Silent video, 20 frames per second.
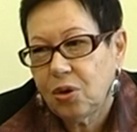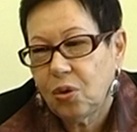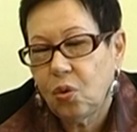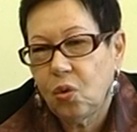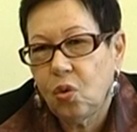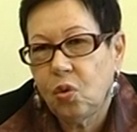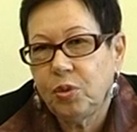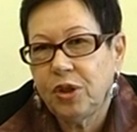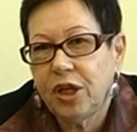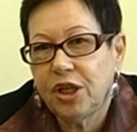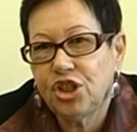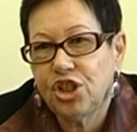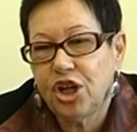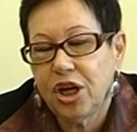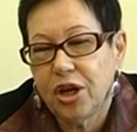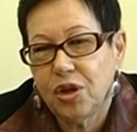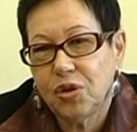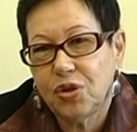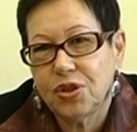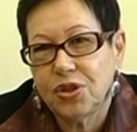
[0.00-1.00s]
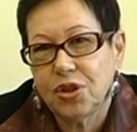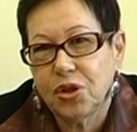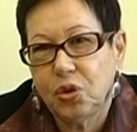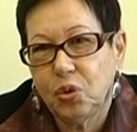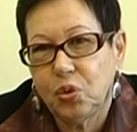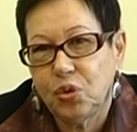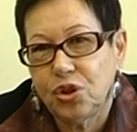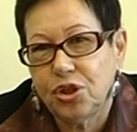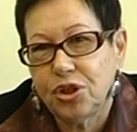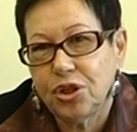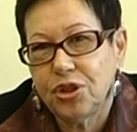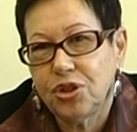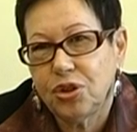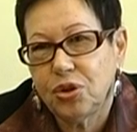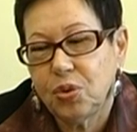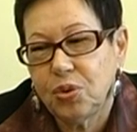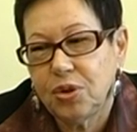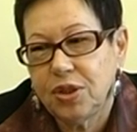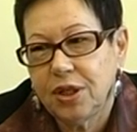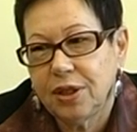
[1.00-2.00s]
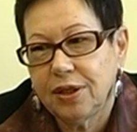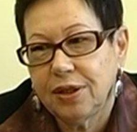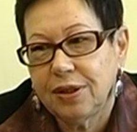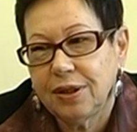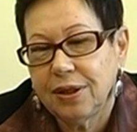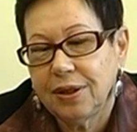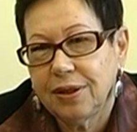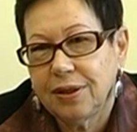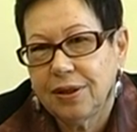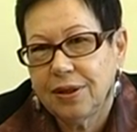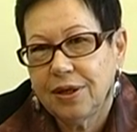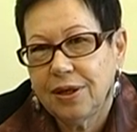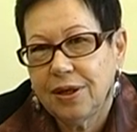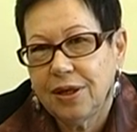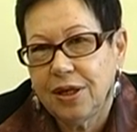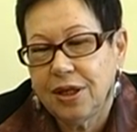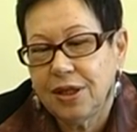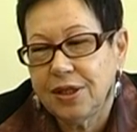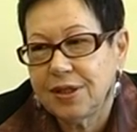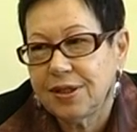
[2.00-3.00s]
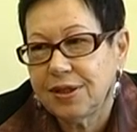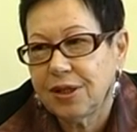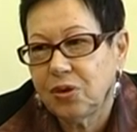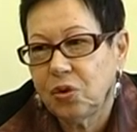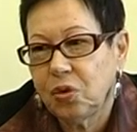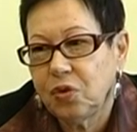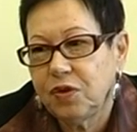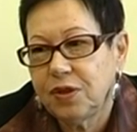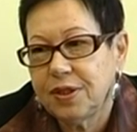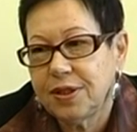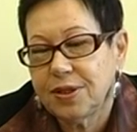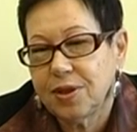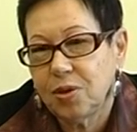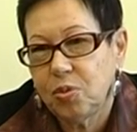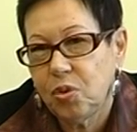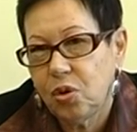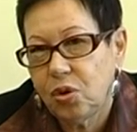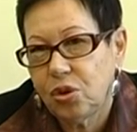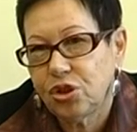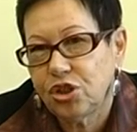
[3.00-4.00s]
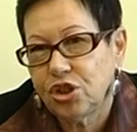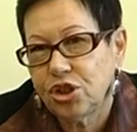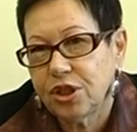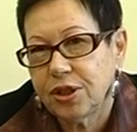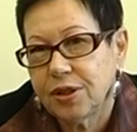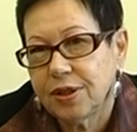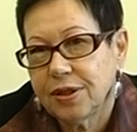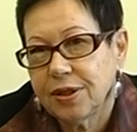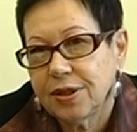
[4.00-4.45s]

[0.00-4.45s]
Умножаются лучшие студенты, их становится больше.